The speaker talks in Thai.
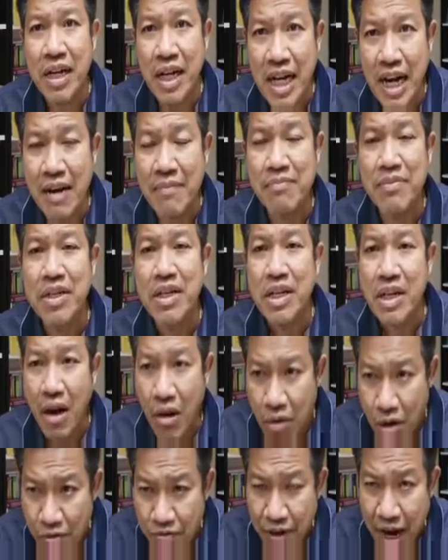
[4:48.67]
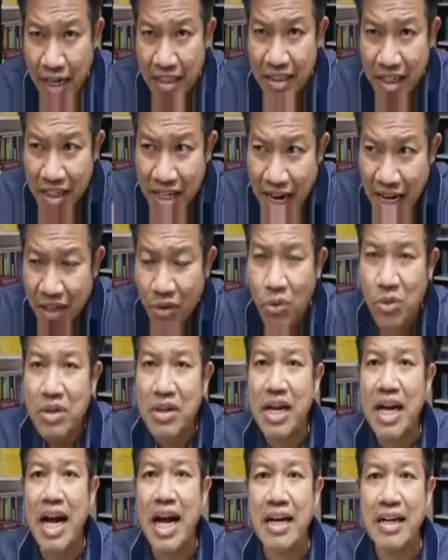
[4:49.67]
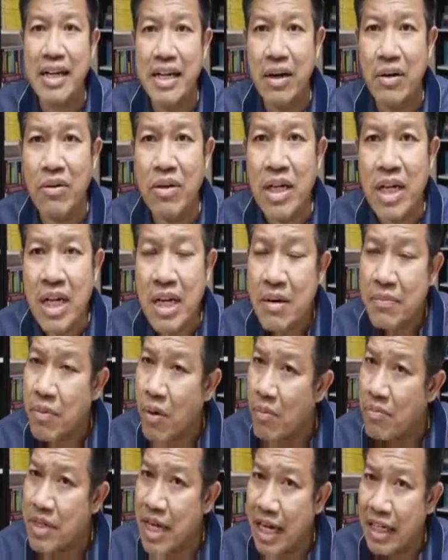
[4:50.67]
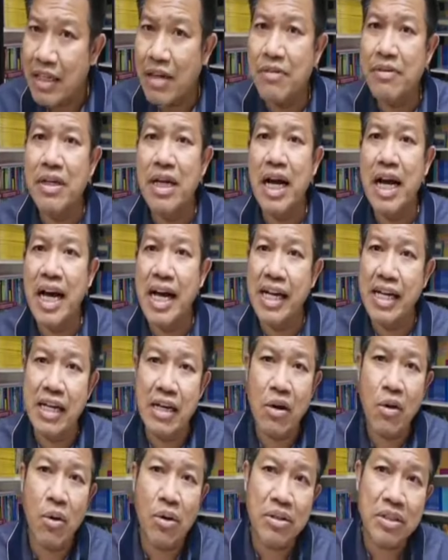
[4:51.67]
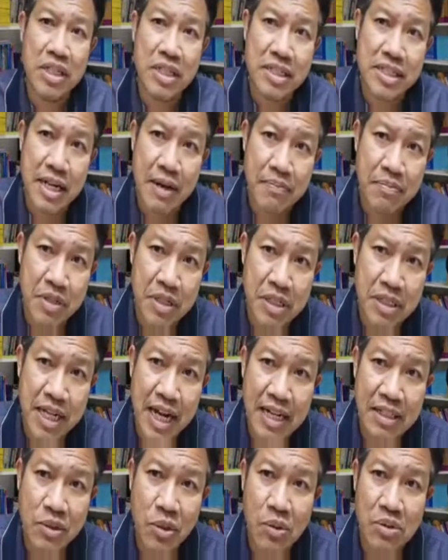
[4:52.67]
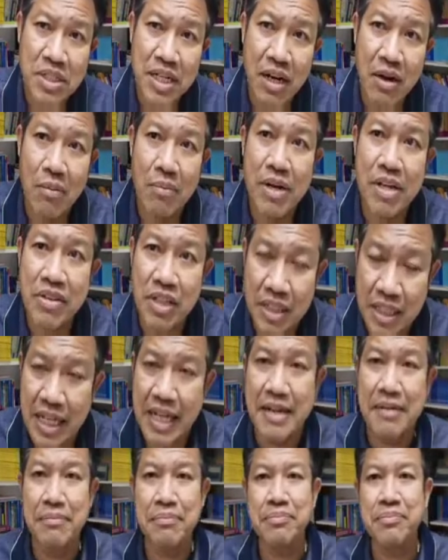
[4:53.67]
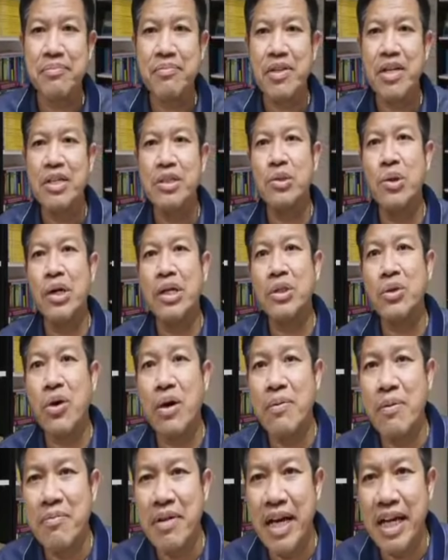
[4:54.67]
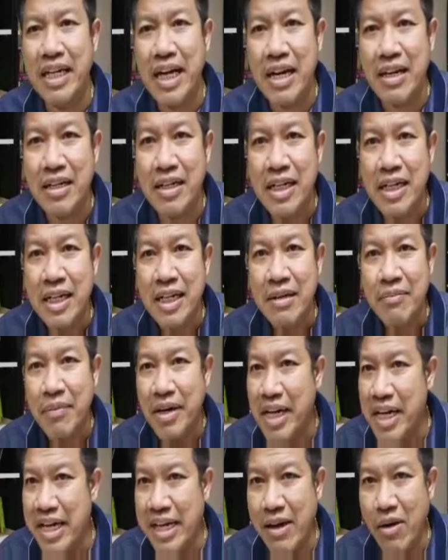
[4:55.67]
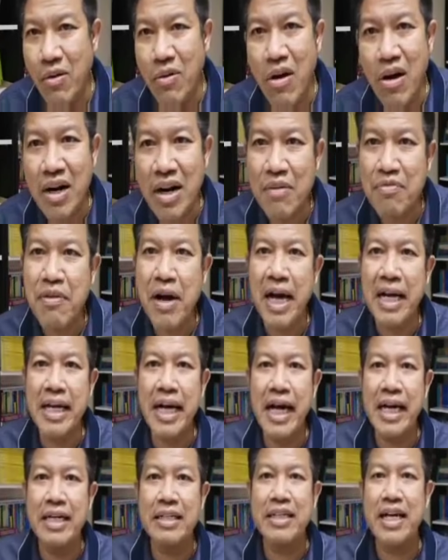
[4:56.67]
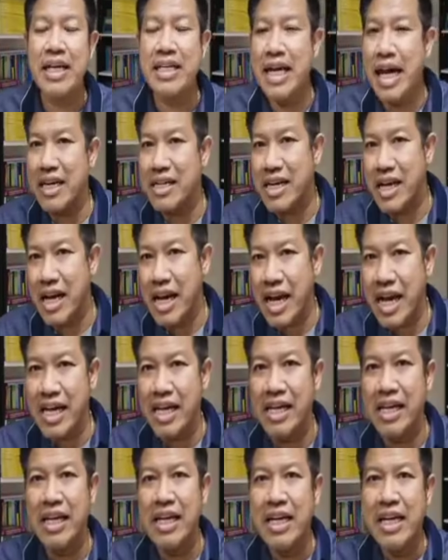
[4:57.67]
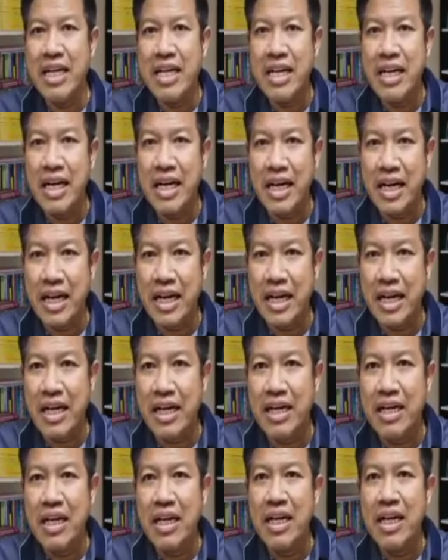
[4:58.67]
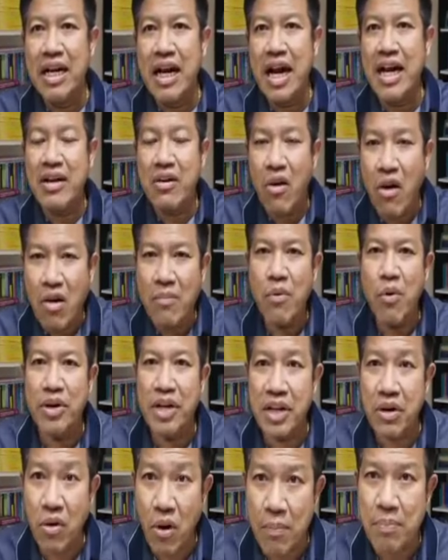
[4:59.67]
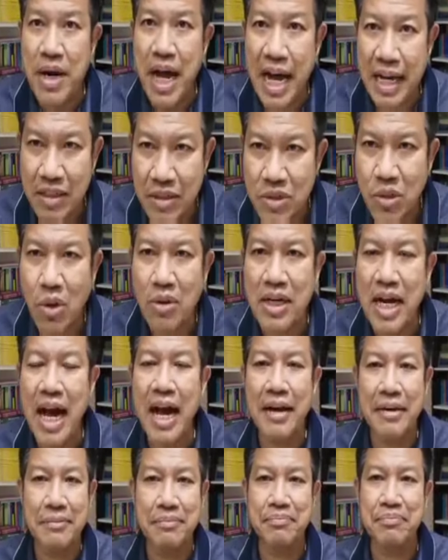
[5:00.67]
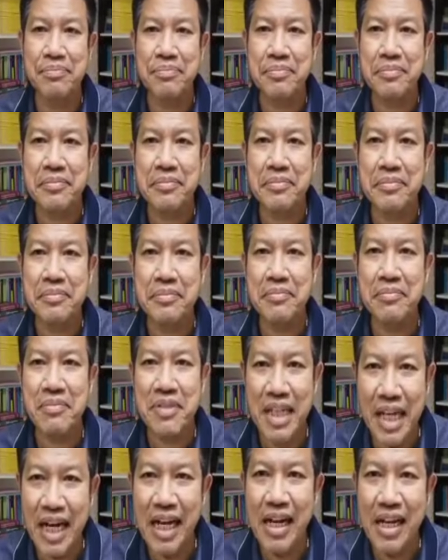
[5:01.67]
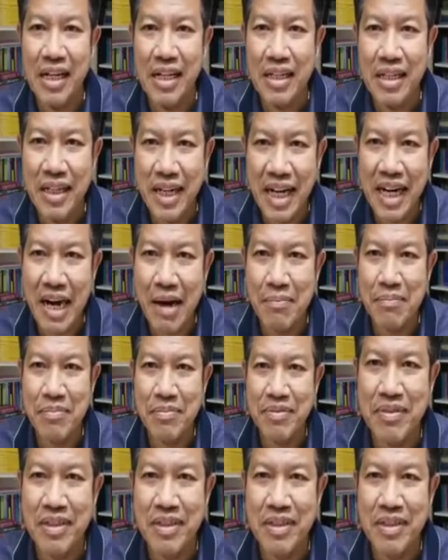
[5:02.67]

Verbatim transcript: นะครับเขาก็ฟังทางด้านนู้นข้างเดียวผมอยากจะให้คนที่เสพสื่อทางโซเชียลมีสติส่วนตัวผมเองนั้นไม่ได้เกี่ยวข้องกับฝ่ายใดแต่อยากจะให้ข้อมูลให้ครบด้านทั้งสองด้าน นะครับ